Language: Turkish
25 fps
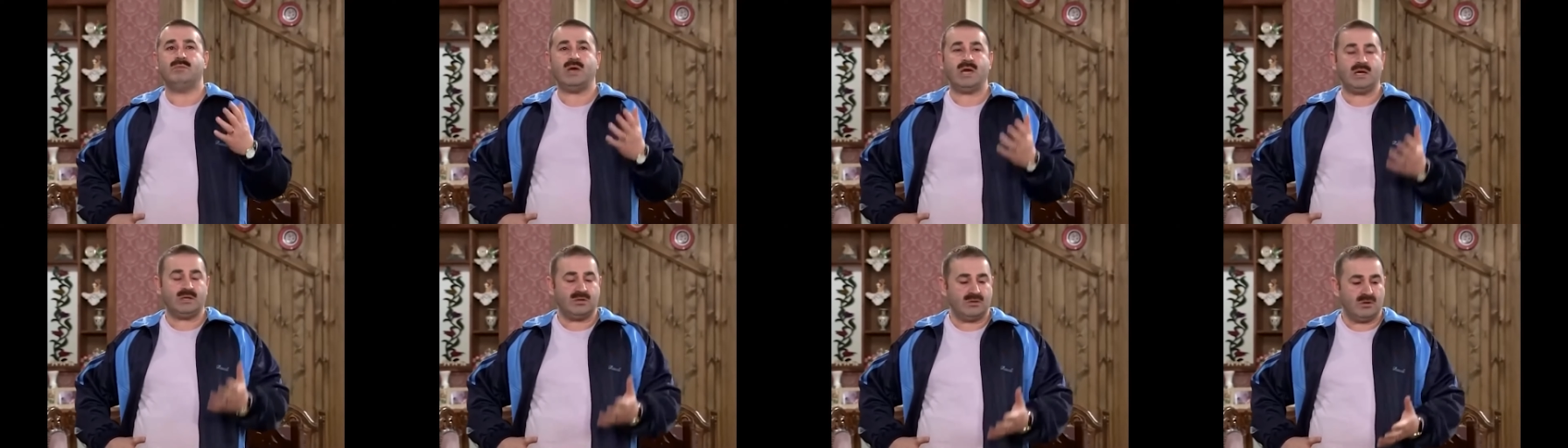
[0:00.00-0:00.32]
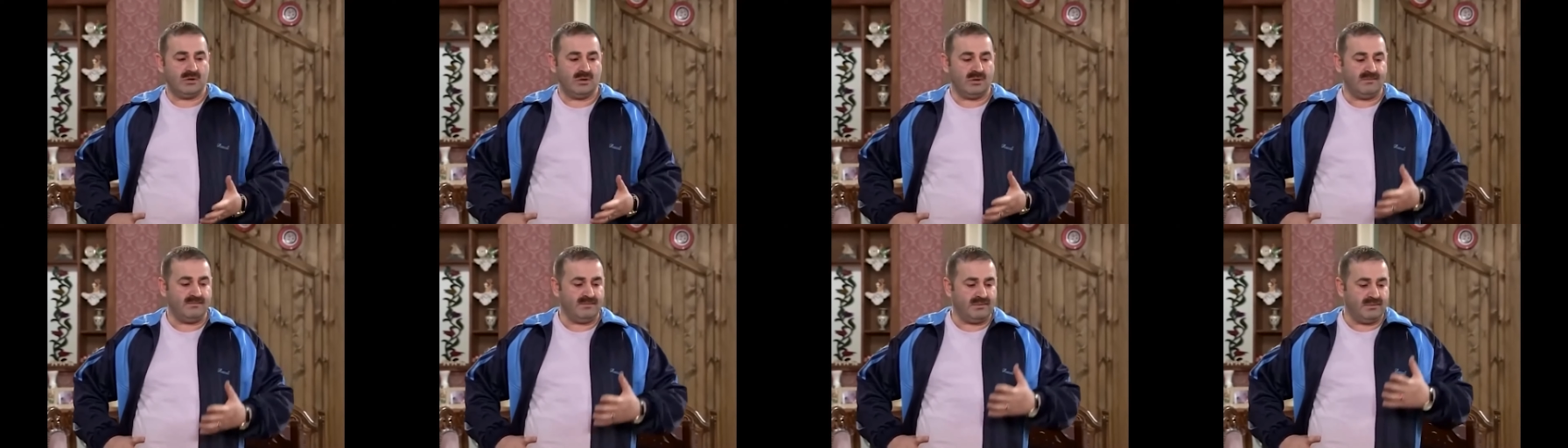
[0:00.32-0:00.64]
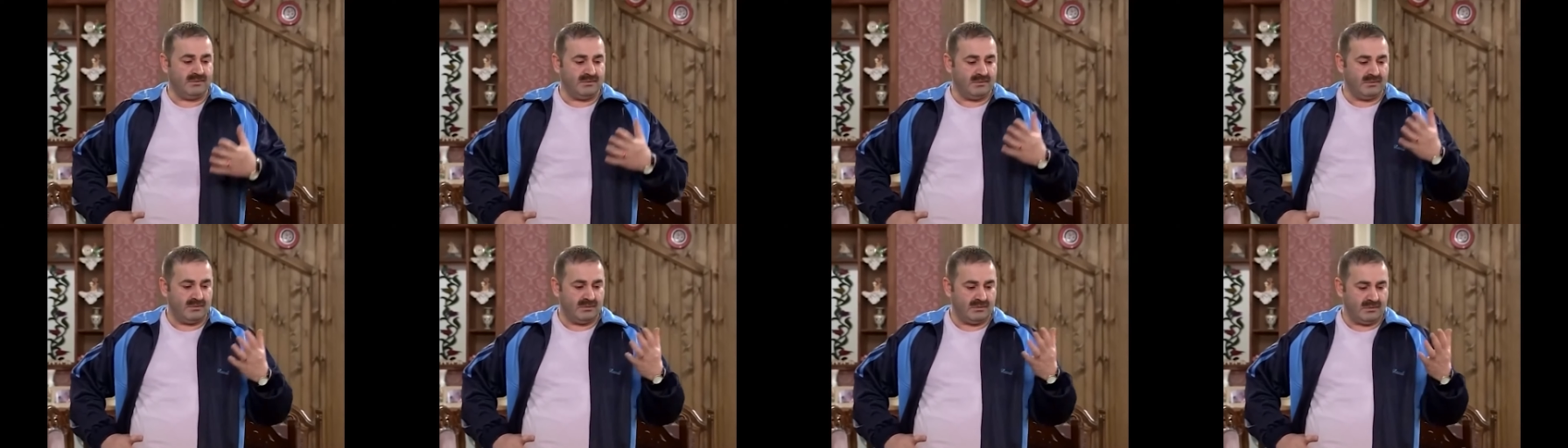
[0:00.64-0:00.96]
mektup,
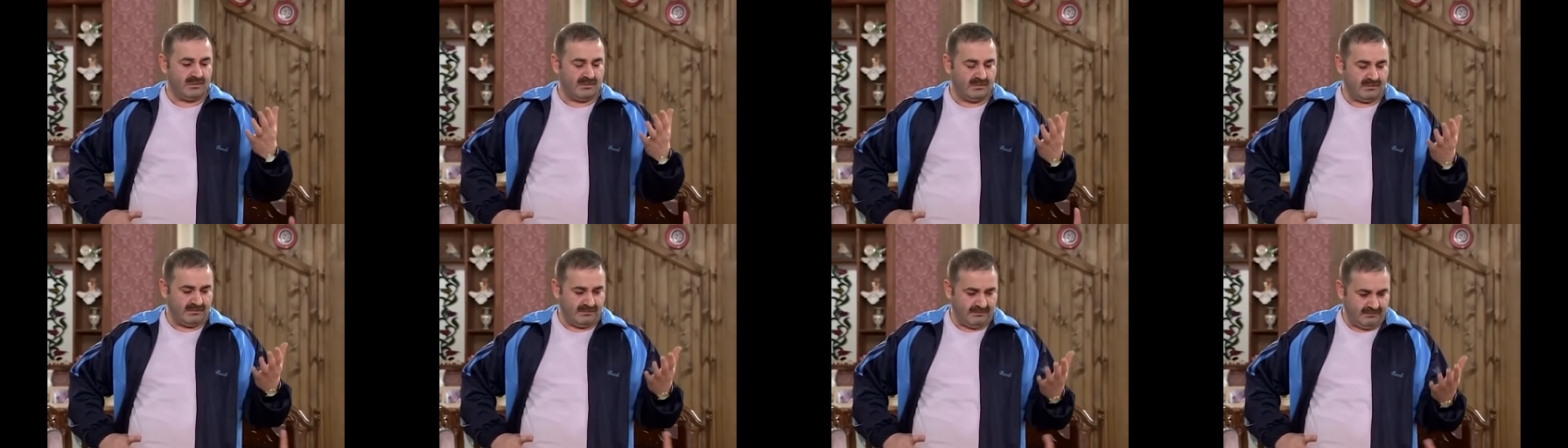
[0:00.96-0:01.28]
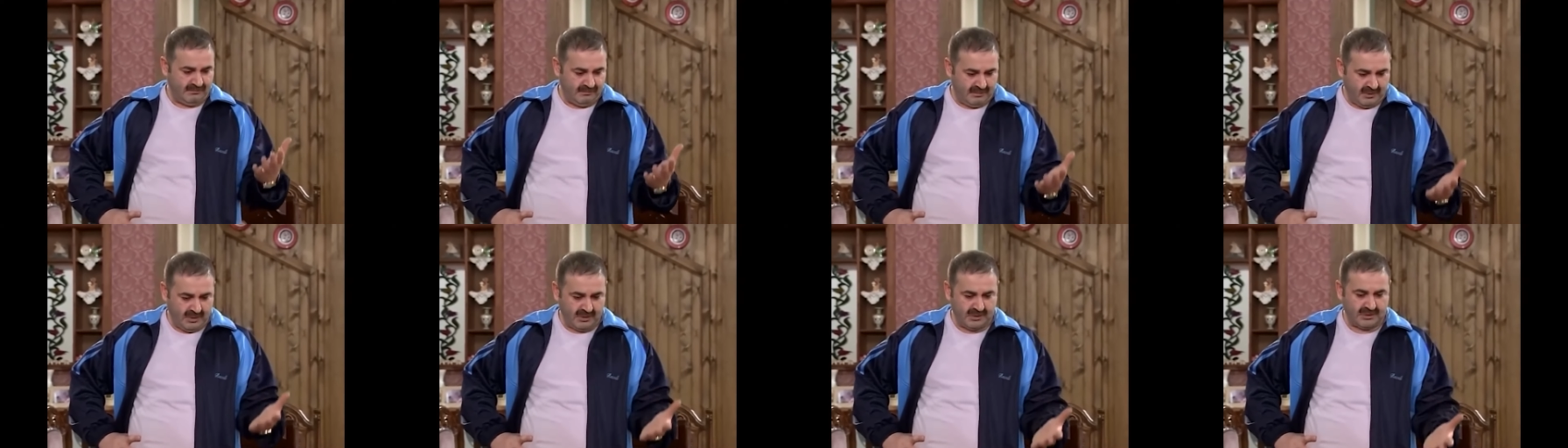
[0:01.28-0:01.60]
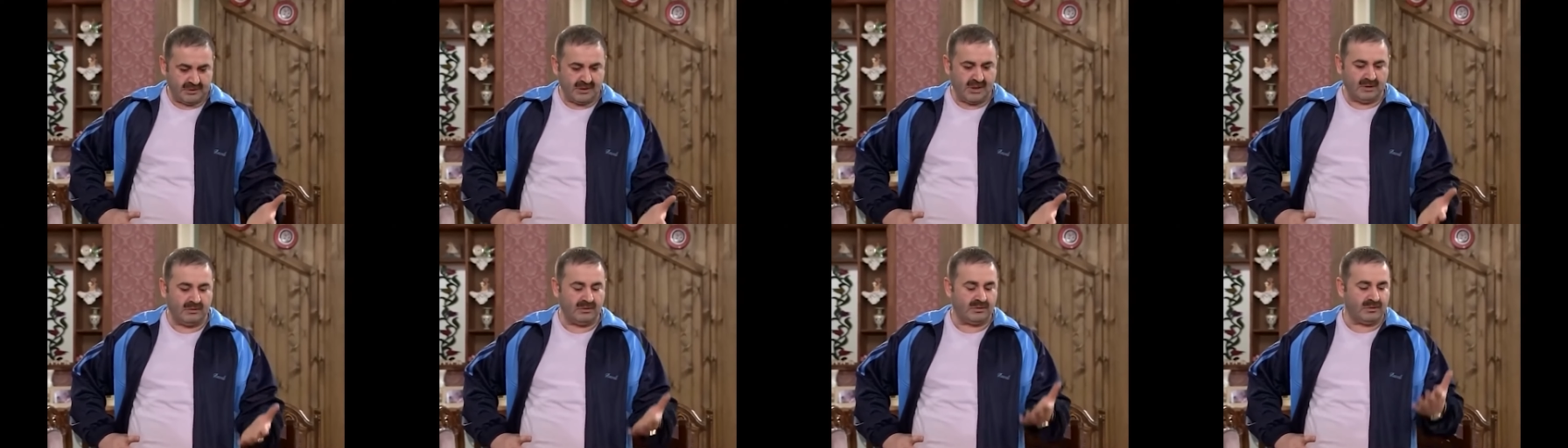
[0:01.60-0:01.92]

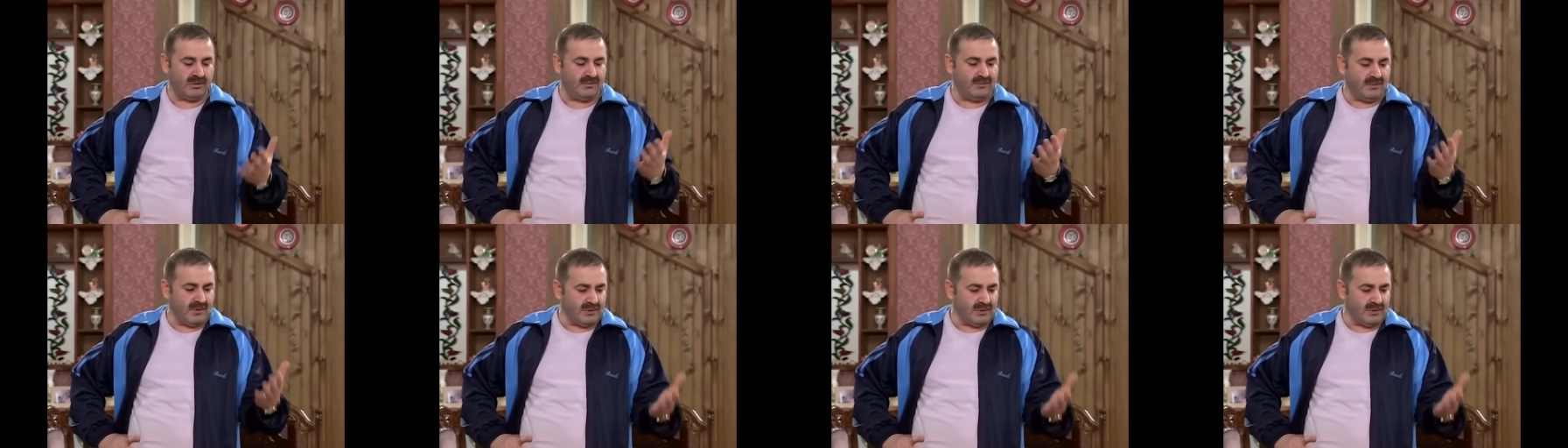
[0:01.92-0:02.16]
posta kodu,